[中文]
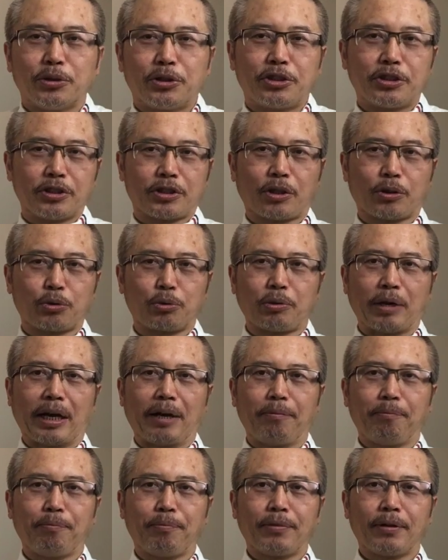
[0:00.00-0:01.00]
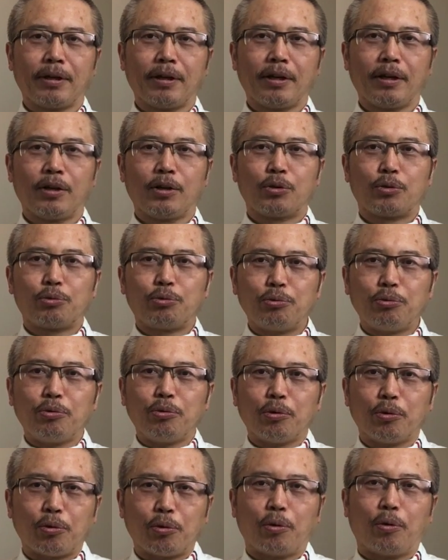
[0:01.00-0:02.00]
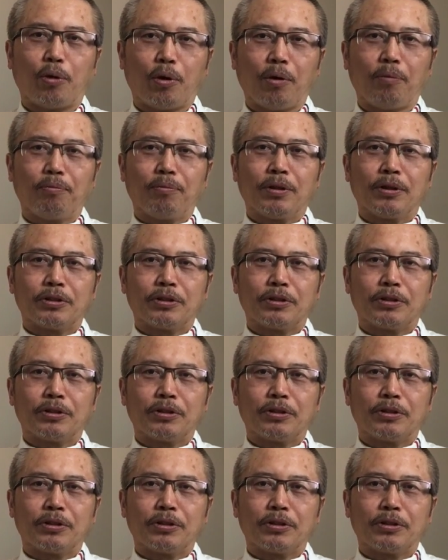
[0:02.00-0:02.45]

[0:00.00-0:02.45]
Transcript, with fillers: 制造出来。如果